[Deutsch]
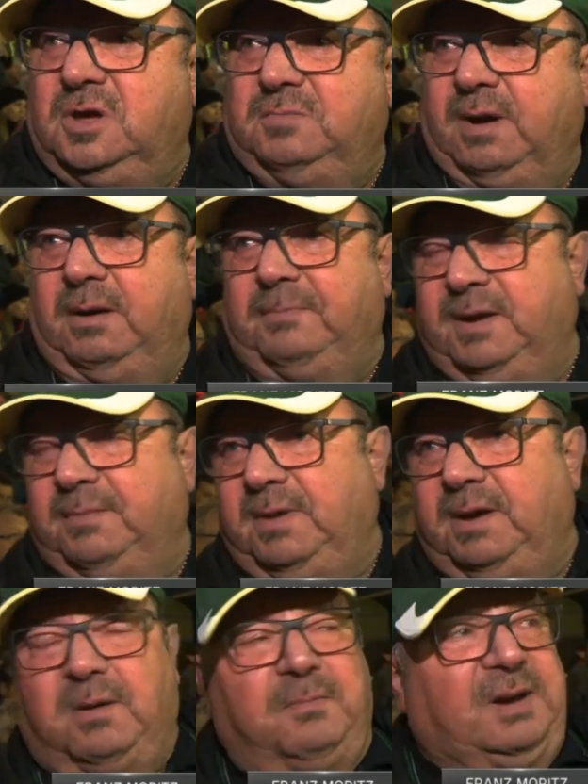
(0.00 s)
Wir, wir
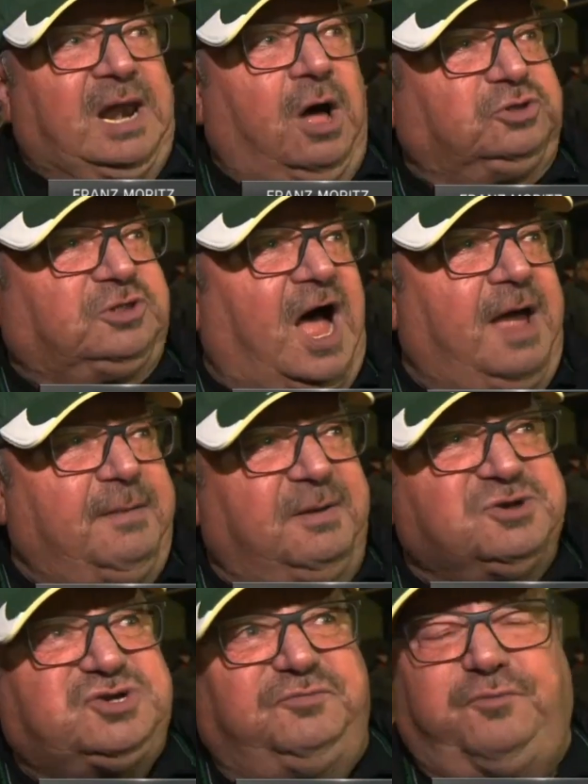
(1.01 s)
haben immer mit lauter
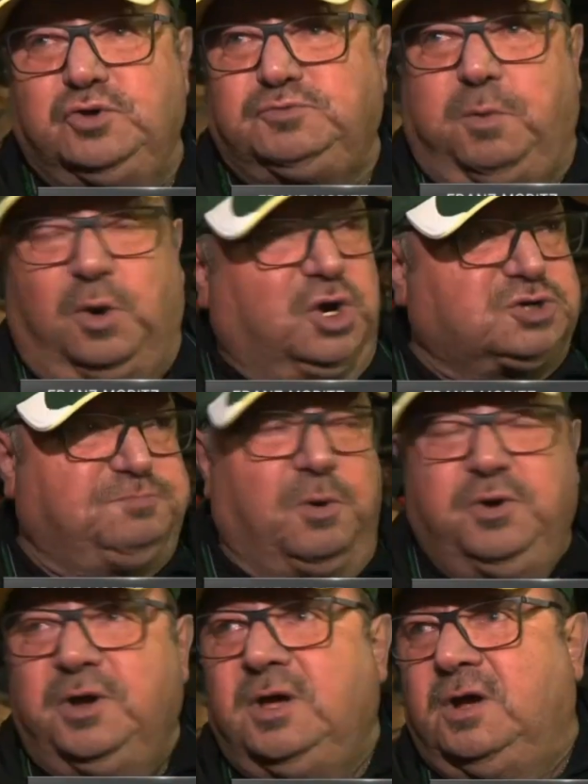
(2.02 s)
einheimischen Fußball
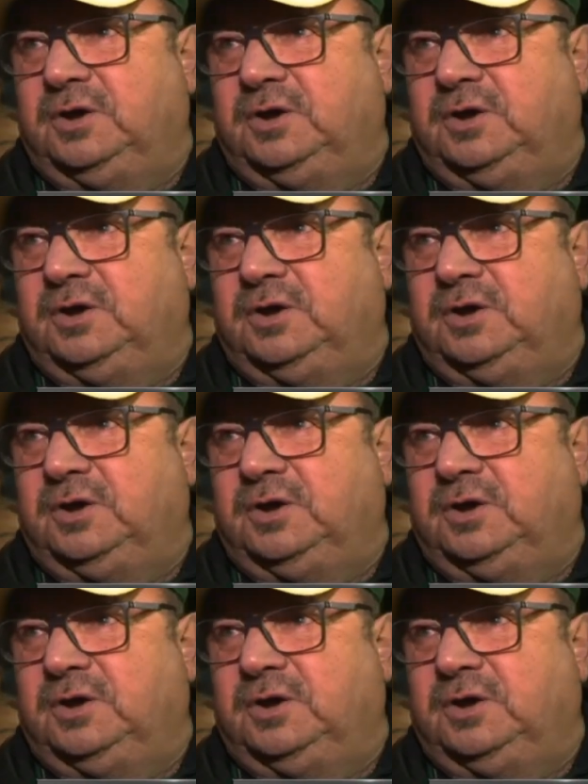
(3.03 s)
gespielt.